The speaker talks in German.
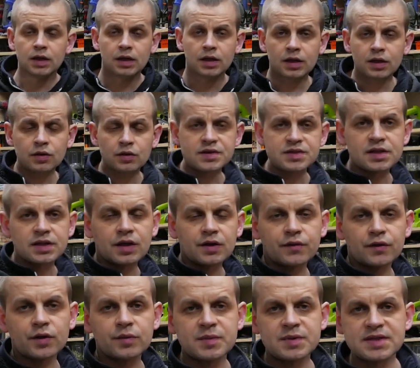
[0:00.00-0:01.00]
Ich grüße dich,
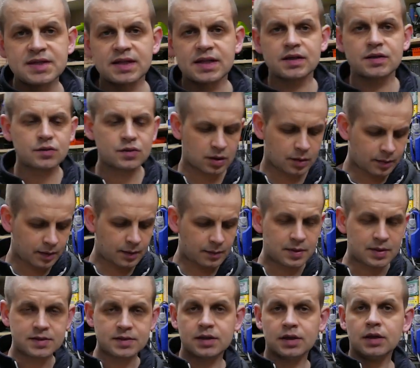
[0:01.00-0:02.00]
freut mich sehr, dass du dabei
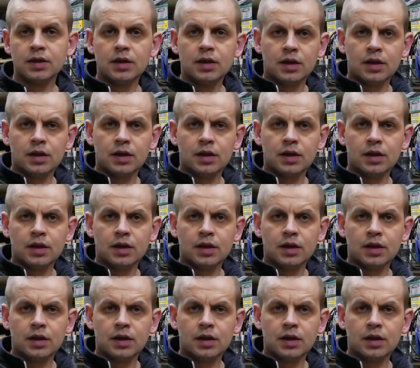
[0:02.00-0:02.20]
bist.